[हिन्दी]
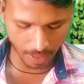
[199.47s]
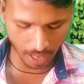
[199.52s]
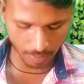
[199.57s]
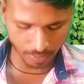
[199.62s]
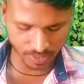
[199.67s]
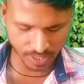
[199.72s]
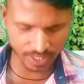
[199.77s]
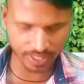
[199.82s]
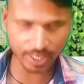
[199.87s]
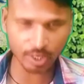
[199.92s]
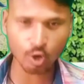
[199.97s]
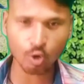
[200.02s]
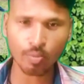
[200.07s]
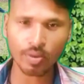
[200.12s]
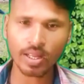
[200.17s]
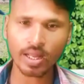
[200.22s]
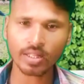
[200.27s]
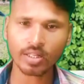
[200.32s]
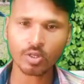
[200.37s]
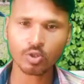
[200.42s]
पे ऑप्शन देखने को
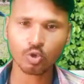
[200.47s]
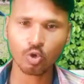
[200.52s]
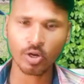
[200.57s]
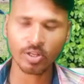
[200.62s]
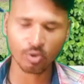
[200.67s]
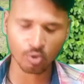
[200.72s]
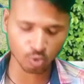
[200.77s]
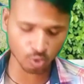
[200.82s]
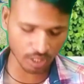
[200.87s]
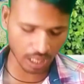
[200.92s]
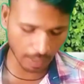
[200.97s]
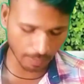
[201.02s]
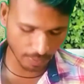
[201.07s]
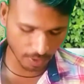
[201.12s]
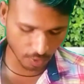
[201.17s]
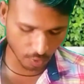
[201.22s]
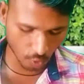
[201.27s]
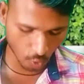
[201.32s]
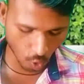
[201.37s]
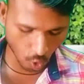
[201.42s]
मिल जाता है सॉरी दोस्तों यहाँ
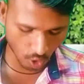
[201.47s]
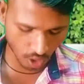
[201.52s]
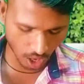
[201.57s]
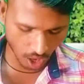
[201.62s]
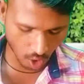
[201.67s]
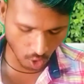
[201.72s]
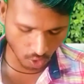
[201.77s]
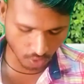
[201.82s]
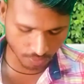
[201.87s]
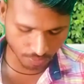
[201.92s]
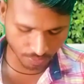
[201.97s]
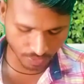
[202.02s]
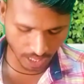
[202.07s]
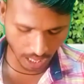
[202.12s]
पे लॉक और